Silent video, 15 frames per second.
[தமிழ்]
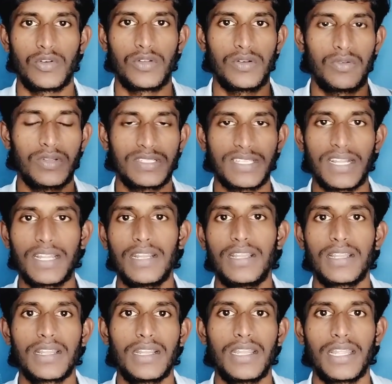உங்கள் சர்க்கிள்
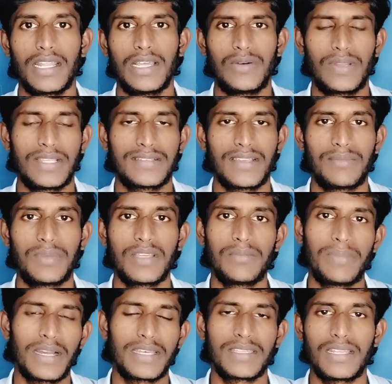இருக்குது இல்லைங்களா ஒரு எக்ஸாம்பிளுக்கு
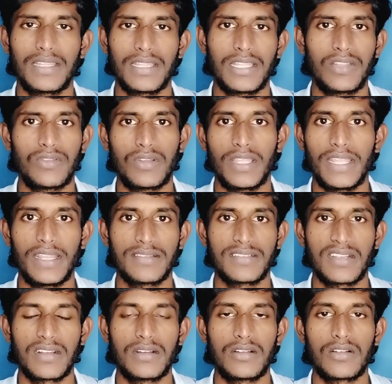பக்கத்தில் ஏதாவது ஒரு ஏரியா
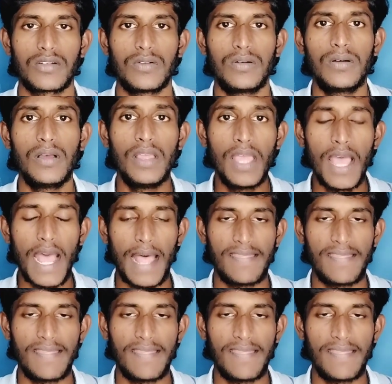சர்க்கிள் இருக்கும் இருக்கும்